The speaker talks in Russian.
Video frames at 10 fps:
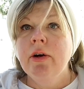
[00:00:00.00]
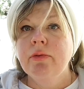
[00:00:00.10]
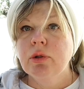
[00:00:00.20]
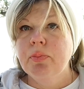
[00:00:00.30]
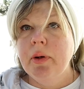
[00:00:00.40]

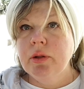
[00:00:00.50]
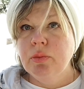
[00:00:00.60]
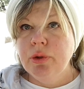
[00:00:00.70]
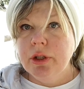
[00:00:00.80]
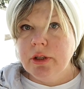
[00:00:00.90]
вот,
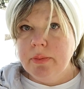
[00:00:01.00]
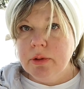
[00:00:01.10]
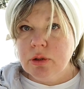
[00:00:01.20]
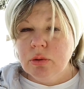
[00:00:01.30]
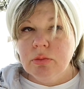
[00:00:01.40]
поэтому у них там
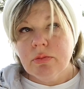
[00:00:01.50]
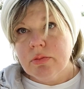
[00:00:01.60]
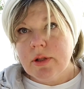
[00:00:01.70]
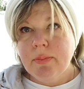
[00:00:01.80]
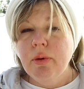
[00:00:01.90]
между
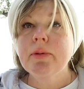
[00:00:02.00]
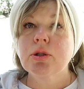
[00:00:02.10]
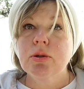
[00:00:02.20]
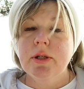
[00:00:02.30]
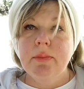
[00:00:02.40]
собой,
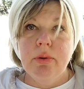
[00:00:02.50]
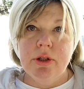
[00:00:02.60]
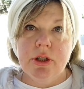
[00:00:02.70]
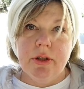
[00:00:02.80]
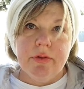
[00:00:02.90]
между
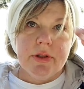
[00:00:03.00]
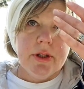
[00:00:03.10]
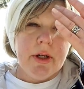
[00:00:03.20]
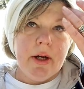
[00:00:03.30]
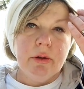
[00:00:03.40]
собойчики
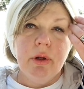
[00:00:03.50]
возникают.